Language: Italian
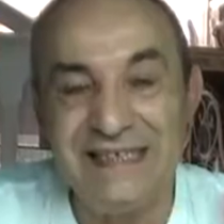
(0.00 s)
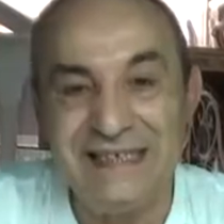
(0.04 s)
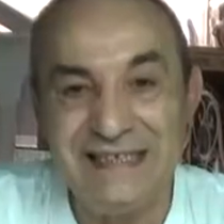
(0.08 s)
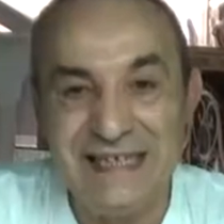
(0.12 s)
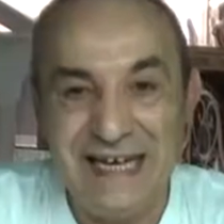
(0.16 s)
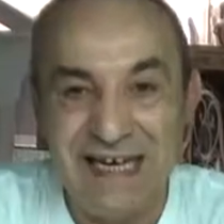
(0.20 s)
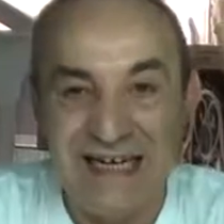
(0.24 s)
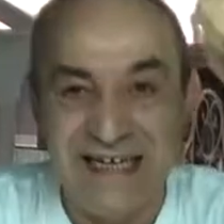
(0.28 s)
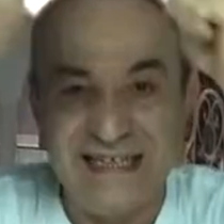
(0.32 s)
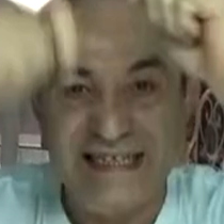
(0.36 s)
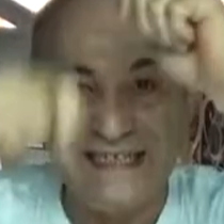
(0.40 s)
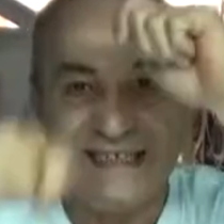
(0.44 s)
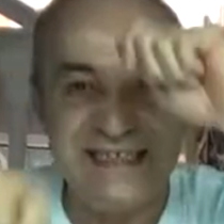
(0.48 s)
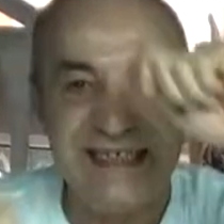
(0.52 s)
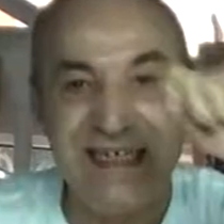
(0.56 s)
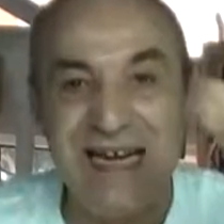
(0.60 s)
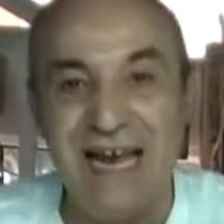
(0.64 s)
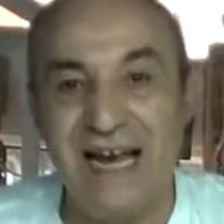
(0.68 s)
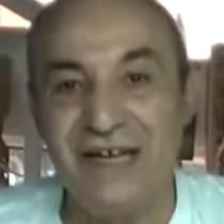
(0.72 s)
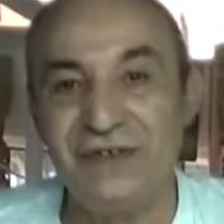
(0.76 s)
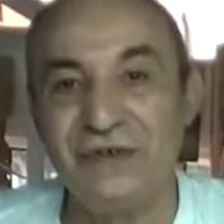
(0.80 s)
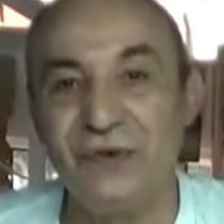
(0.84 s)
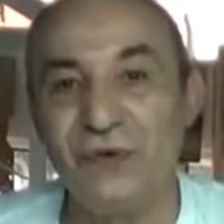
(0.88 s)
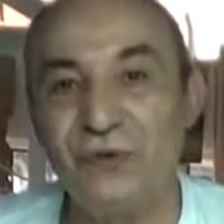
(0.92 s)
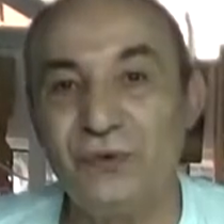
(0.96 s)
era,
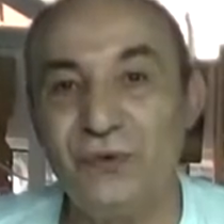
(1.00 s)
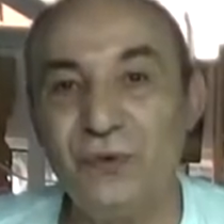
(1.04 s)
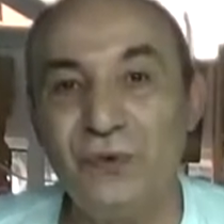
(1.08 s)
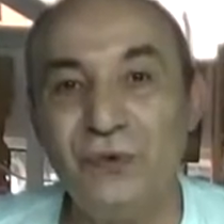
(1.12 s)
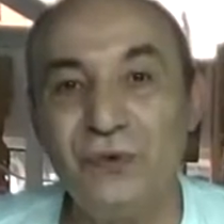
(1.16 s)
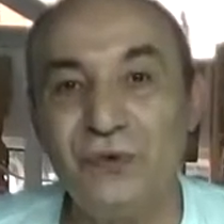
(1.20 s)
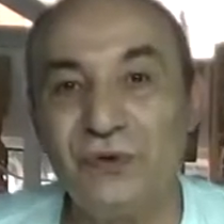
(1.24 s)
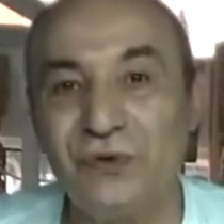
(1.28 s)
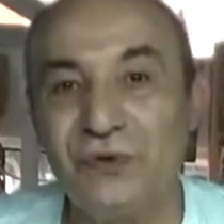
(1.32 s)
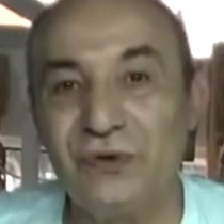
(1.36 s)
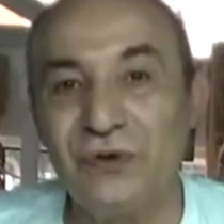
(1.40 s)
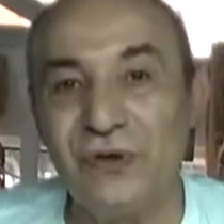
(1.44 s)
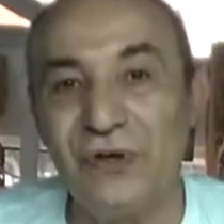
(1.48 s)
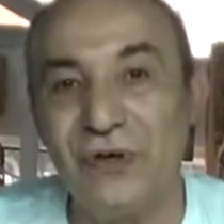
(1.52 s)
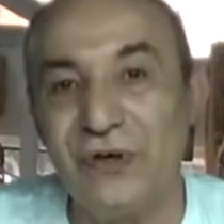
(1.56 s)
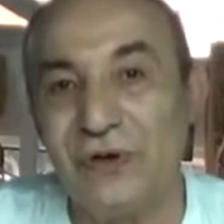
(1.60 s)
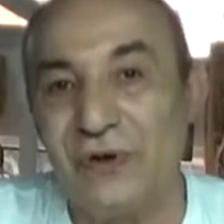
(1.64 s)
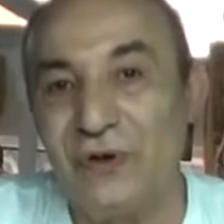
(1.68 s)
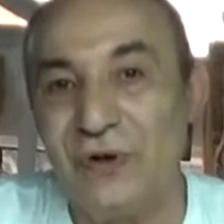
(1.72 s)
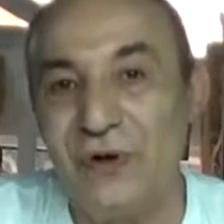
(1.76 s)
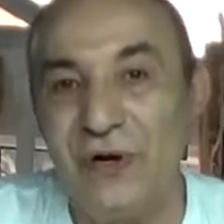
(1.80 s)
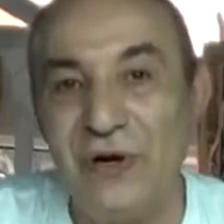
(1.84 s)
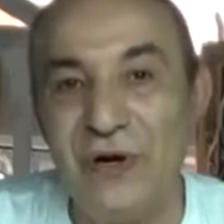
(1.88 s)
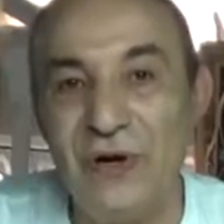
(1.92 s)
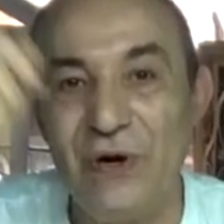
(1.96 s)
disegnato tutto
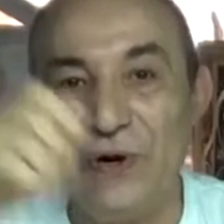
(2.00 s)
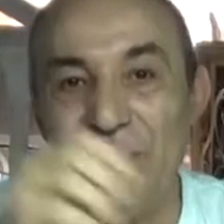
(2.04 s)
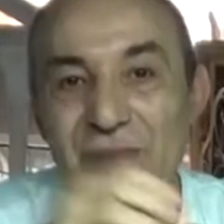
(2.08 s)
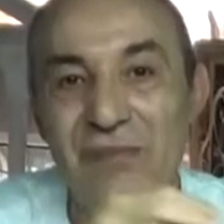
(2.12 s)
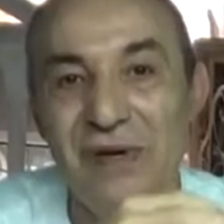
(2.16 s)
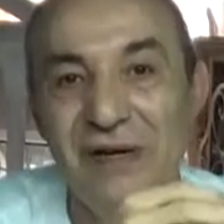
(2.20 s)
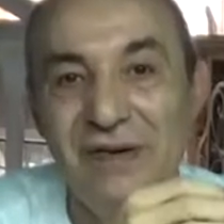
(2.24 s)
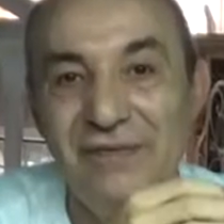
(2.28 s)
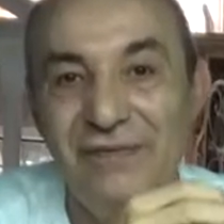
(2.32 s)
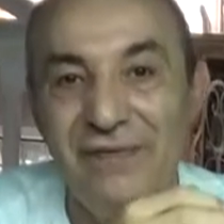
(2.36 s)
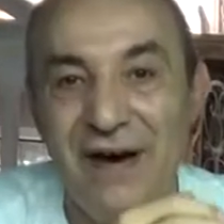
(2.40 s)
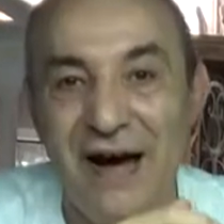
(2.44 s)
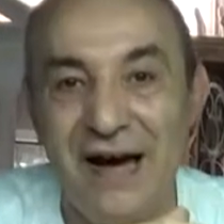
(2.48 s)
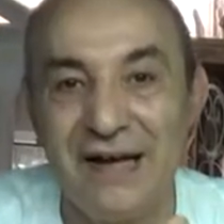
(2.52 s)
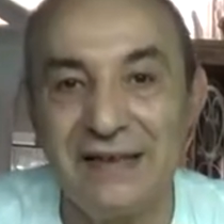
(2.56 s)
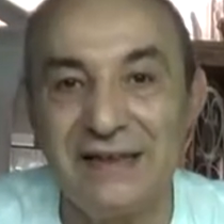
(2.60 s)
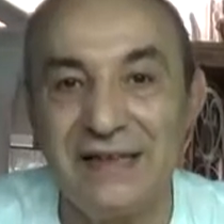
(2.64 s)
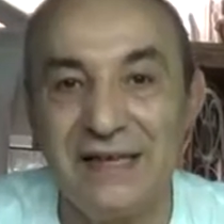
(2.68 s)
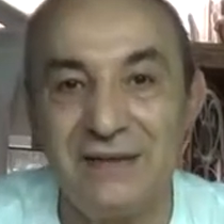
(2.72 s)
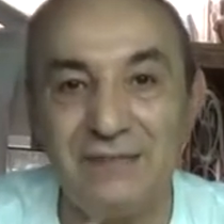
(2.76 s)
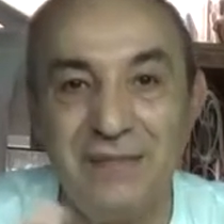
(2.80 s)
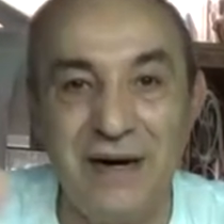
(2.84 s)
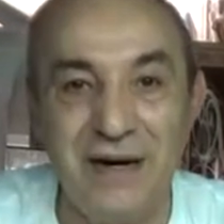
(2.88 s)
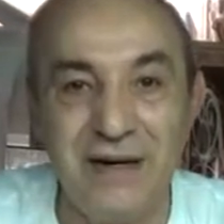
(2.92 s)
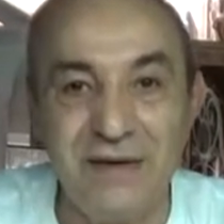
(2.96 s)
con le ombre
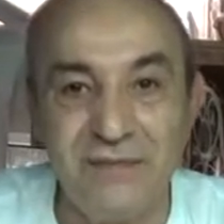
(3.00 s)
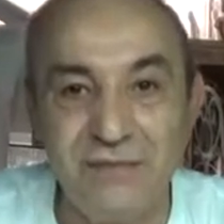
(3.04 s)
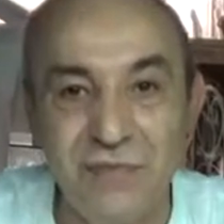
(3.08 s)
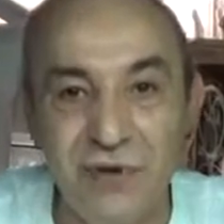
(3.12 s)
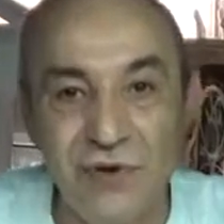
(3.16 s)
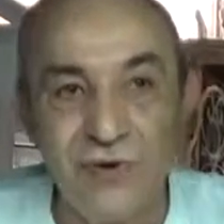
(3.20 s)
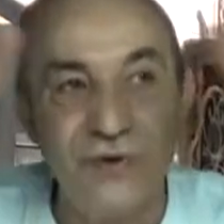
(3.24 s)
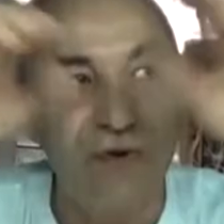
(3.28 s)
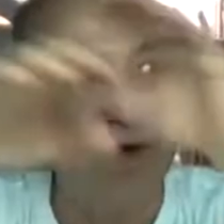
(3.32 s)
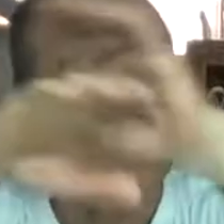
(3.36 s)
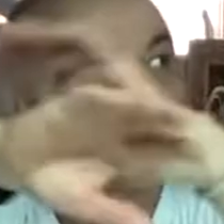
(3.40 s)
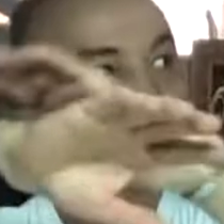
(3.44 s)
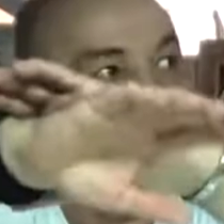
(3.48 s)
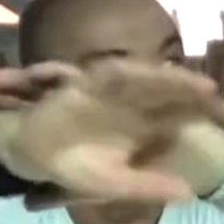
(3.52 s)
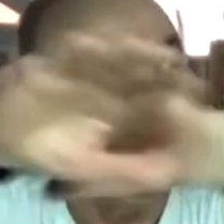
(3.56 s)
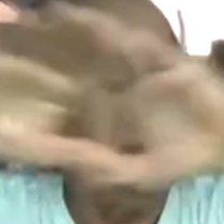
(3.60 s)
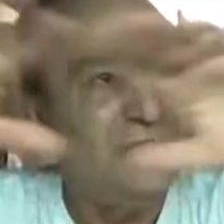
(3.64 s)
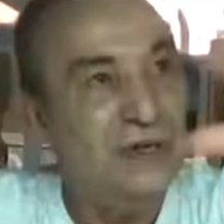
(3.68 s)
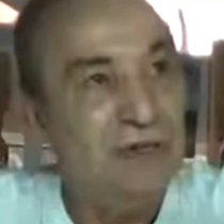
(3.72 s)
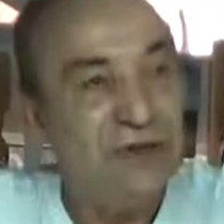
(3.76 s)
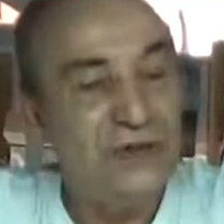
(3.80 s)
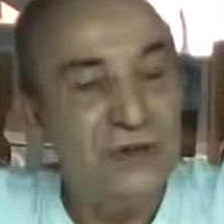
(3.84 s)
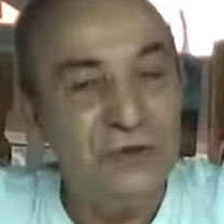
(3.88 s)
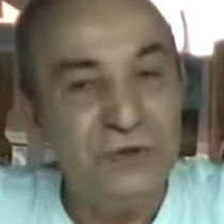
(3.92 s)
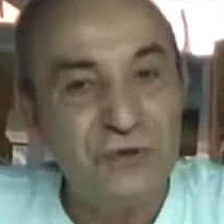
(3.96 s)
fatte, ma il blu
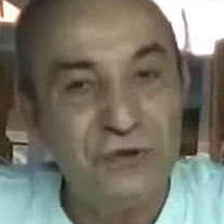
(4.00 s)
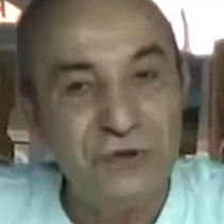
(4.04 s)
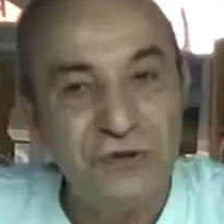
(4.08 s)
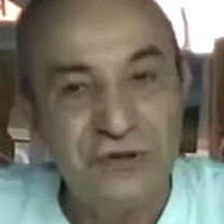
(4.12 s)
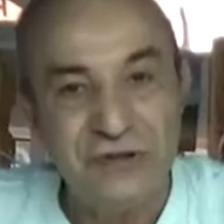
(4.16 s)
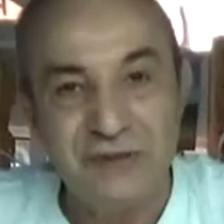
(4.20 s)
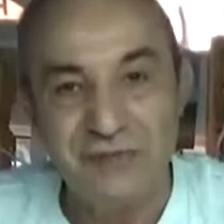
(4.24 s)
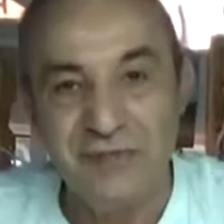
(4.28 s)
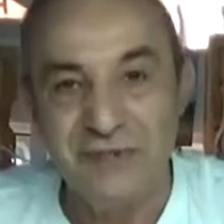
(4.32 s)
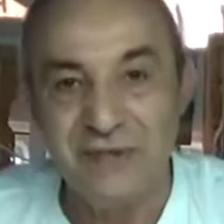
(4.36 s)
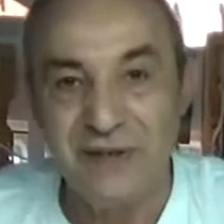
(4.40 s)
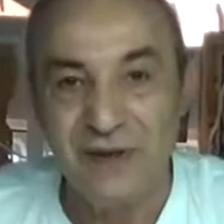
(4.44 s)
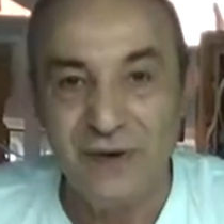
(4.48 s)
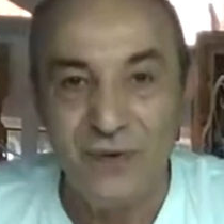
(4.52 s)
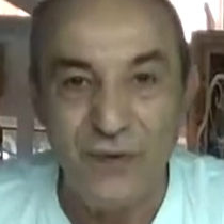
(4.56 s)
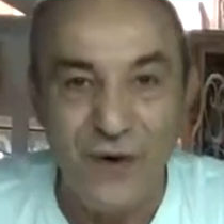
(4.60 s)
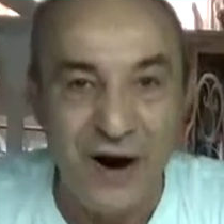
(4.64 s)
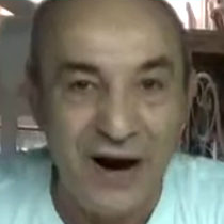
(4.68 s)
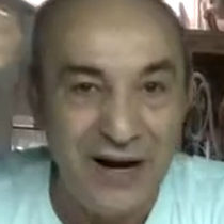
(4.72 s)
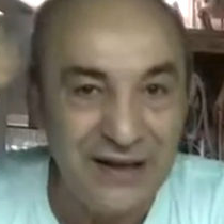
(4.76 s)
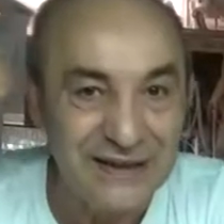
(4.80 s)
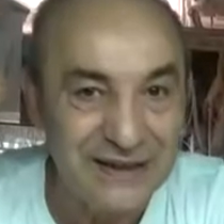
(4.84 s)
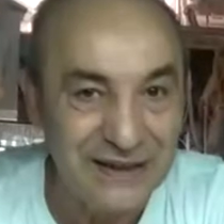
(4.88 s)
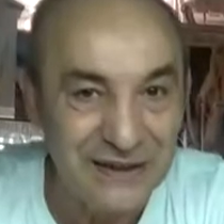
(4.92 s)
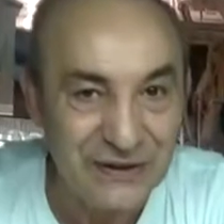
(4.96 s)
di tutti questi
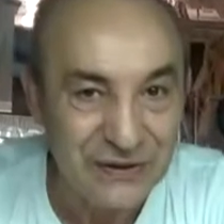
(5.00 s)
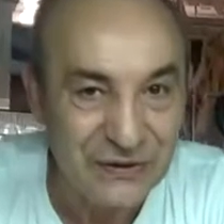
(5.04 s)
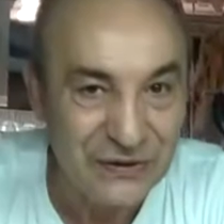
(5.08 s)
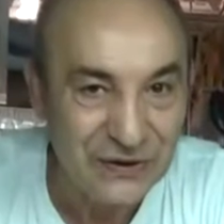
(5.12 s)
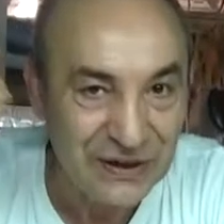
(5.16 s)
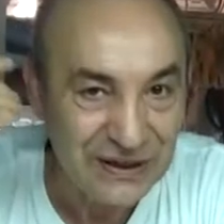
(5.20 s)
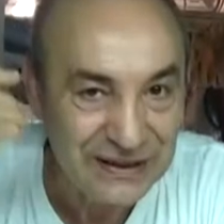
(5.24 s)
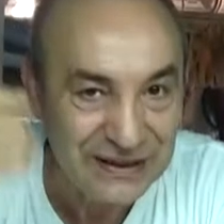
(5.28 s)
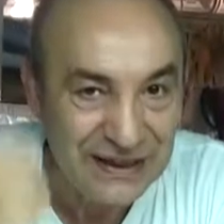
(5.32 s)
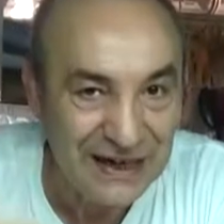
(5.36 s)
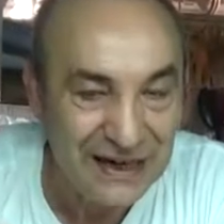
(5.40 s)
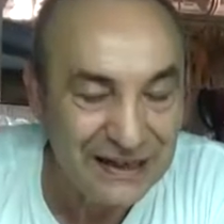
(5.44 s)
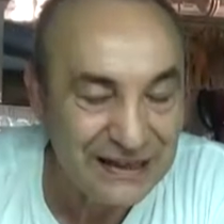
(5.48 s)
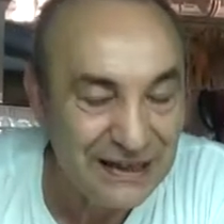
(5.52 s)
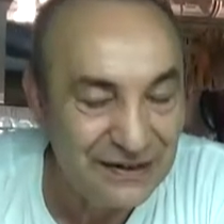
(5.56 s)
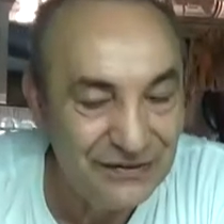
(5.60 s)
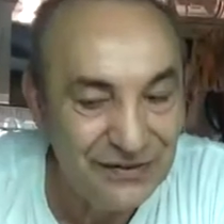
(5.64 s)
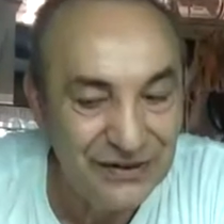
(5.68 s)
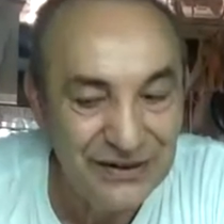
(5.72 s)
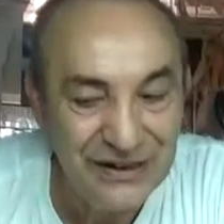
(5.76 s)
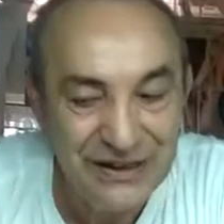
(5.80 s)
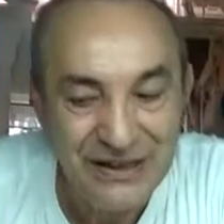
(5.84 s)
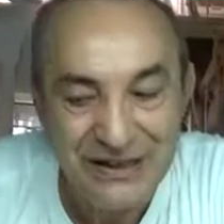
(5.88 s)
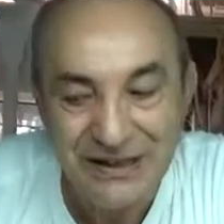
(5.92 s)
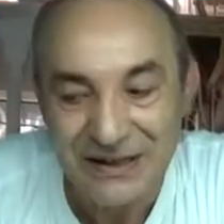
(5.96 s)
quadri era ancora di là da
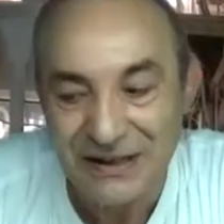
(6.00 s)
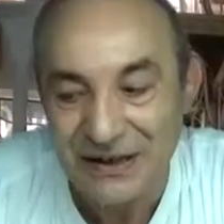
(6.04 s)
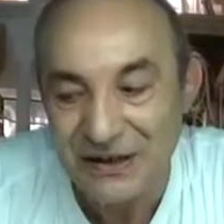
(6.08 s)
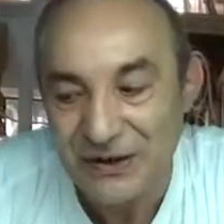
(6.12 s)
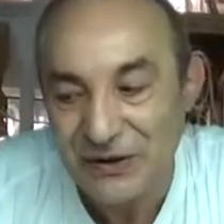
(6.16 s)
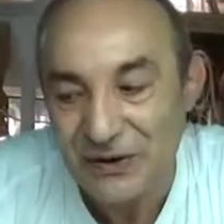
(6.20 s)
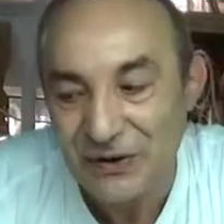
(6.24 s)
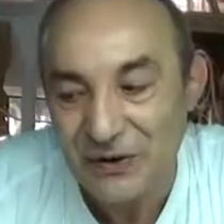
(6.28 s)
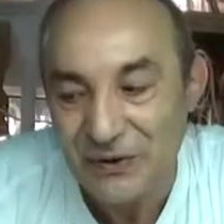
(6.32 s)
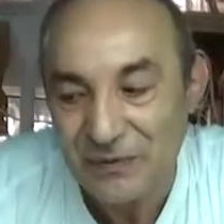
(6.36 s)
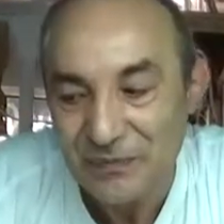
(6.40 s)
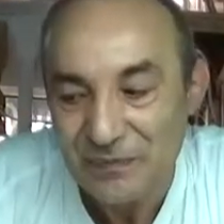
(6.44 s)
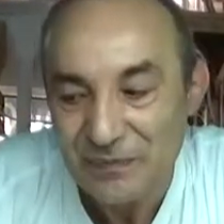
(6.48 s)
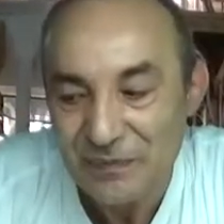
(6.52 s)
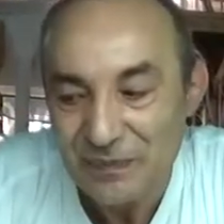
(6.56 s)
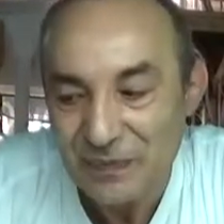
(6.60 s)
venire, no?